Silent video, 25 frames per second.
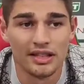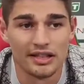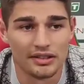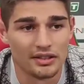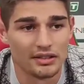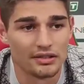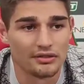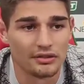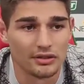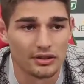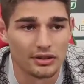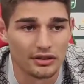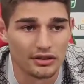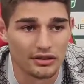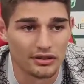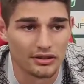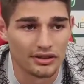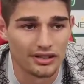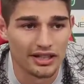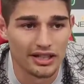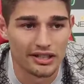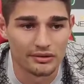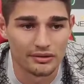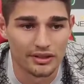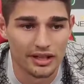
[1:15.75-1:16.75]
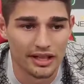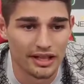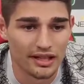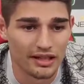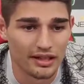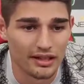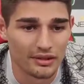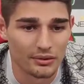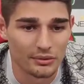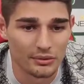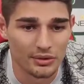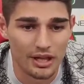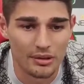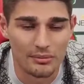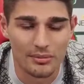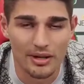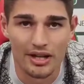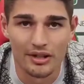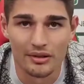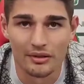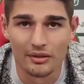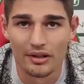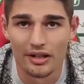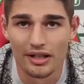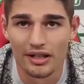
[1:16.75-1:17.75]
Niente, io voglio solo dare una, una
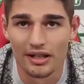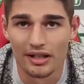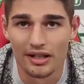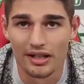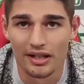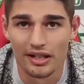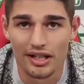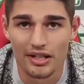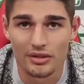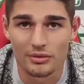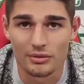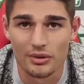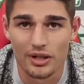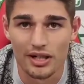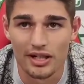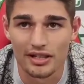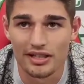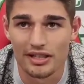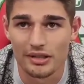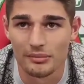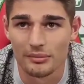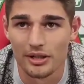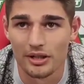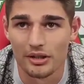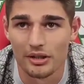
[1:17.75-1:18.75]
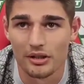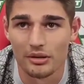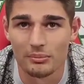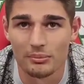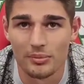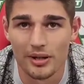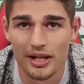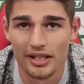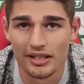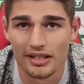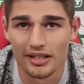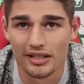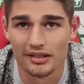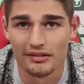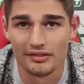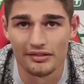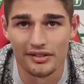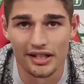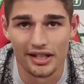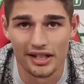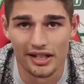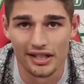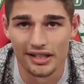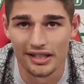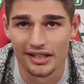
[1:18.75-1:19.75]
mano alla squadra, ai miei compagni, di
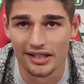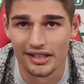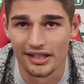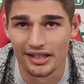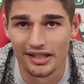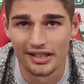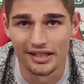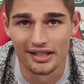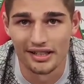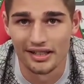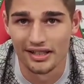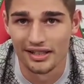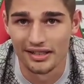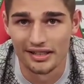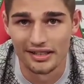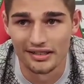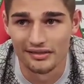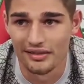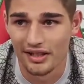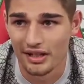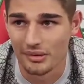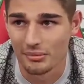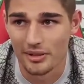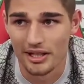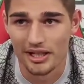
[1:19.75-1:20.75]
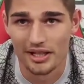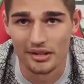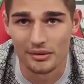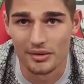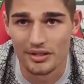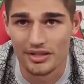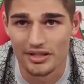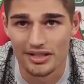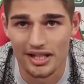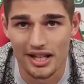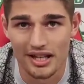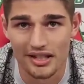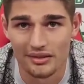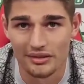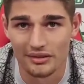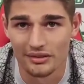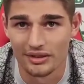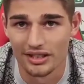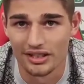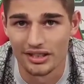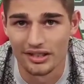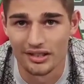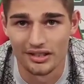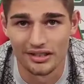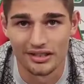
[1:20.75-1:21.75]
fare di far bene quest'anno,
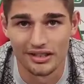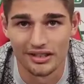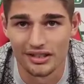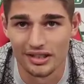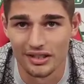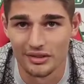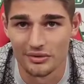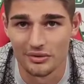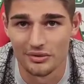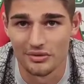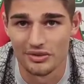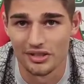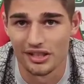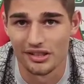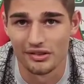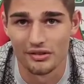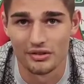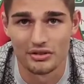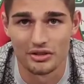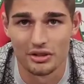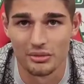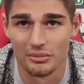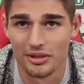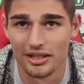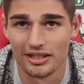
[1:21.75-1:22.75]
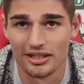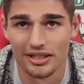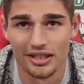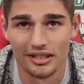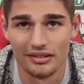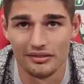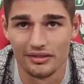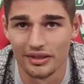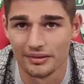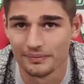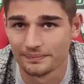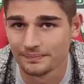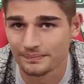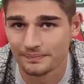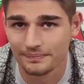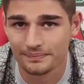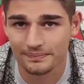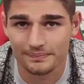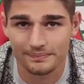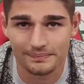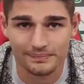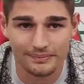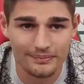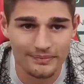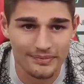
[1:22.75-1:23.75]
di, di raggiungere i nostri obiettivi
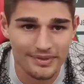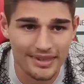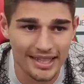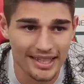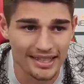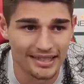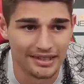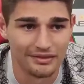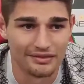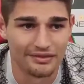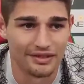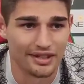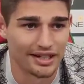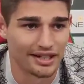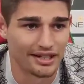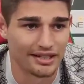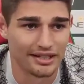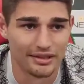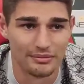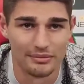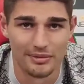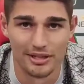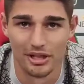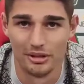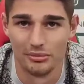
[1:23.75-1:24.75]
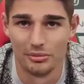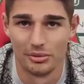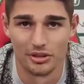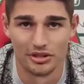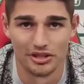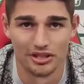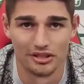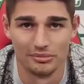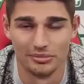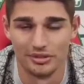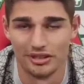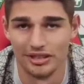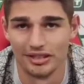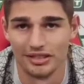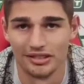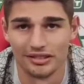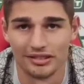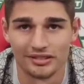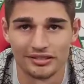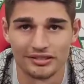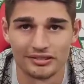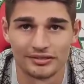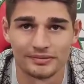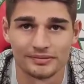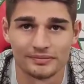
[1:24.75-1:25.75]
e di fare il meglio possibile.
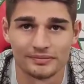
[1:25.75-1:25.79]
